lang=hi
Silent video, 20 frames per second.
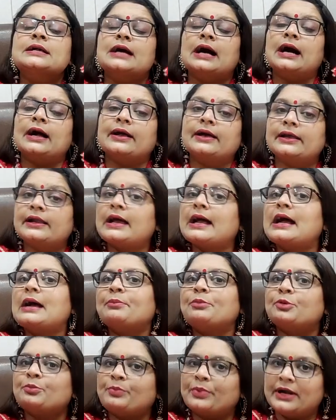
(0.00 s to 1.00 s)
अगर
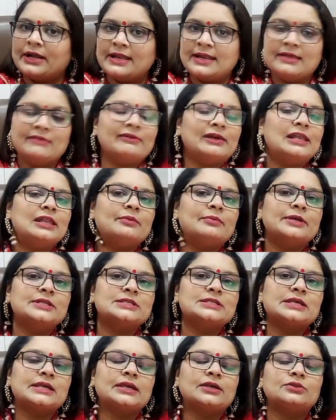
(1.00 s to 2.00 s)
आप पढ़ने वाले
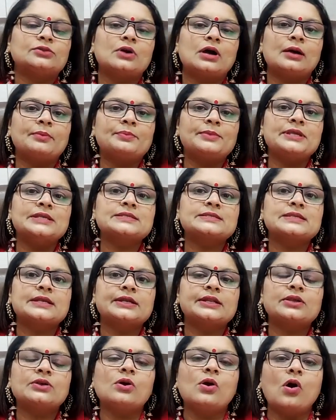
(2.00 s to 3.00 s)
बच्चे हैं तो अपनी
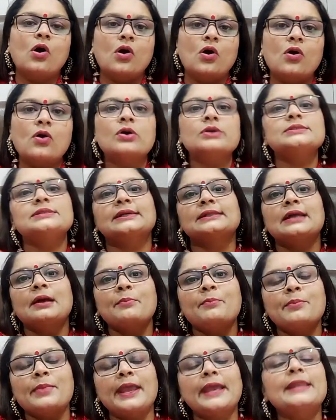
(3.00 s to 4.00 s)
स्टडी को और ज्यादा
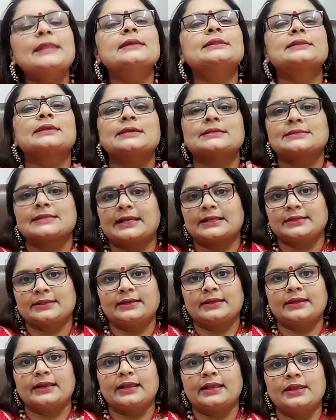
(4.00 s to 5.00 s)
मेहनत के साथ
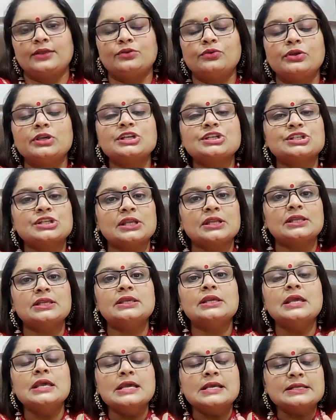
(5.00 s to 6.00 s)
करना है क्योंकि शनि
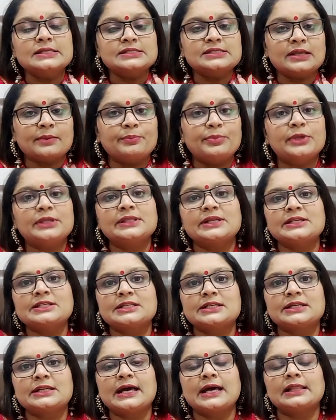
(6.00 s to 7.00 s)
जब भी
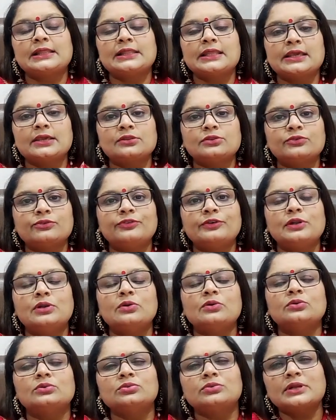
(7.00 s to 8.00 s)
दृष्टि डालते हैं तो
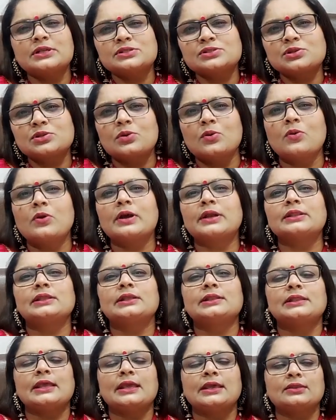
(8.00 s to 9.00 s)
फलों को थोड़ा स्लो कर
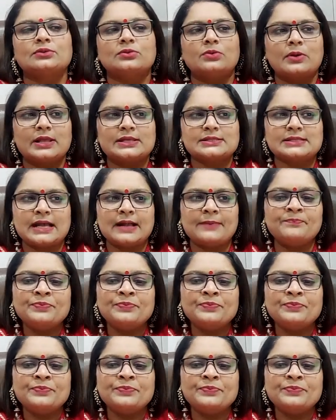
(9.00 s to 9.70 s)
देते हैं थोड़ा सा